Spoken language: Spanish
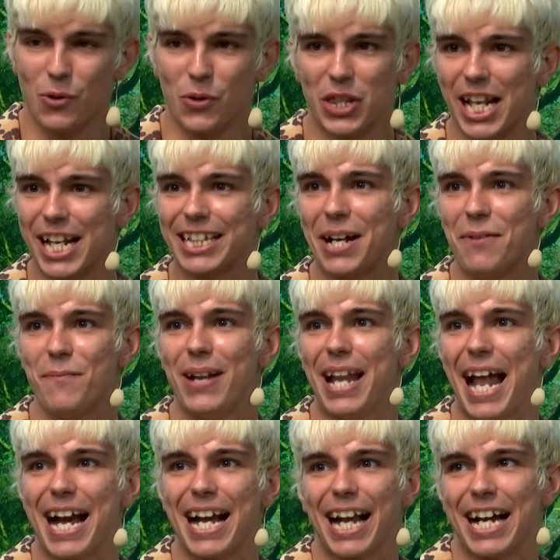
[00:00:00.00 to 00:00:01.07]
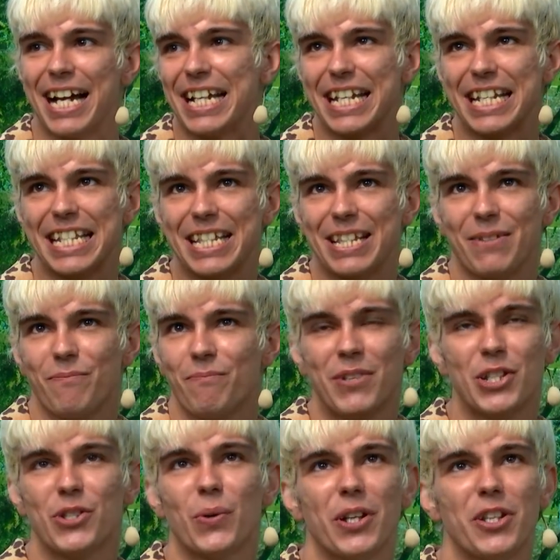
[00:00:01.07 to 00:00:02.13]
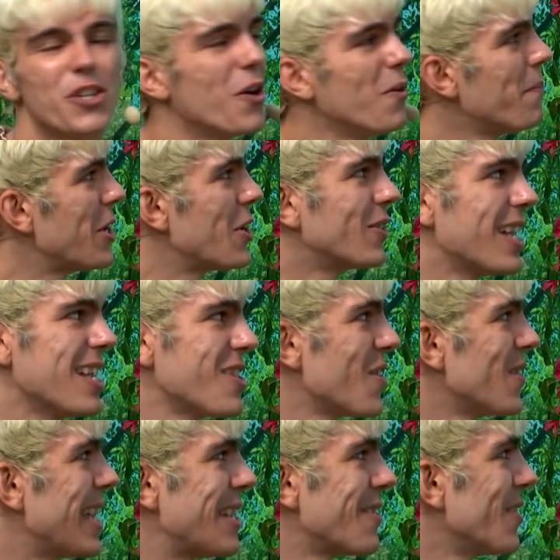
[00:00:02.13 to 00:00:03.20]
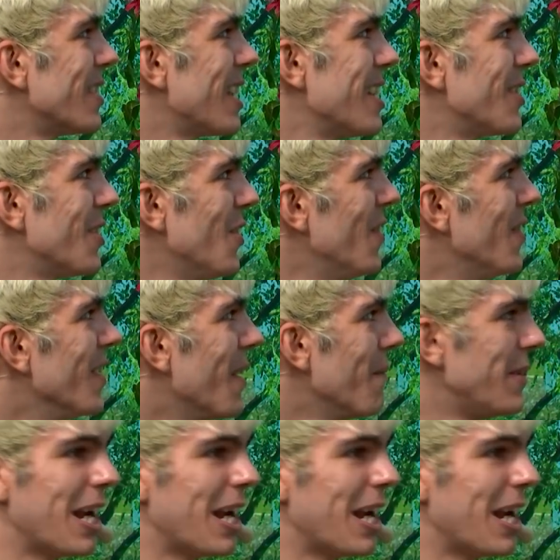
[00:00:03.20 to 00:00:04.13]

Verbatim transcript: lucir tan blanca es mi sueño, pero tanto, tanto, tanto. Ah.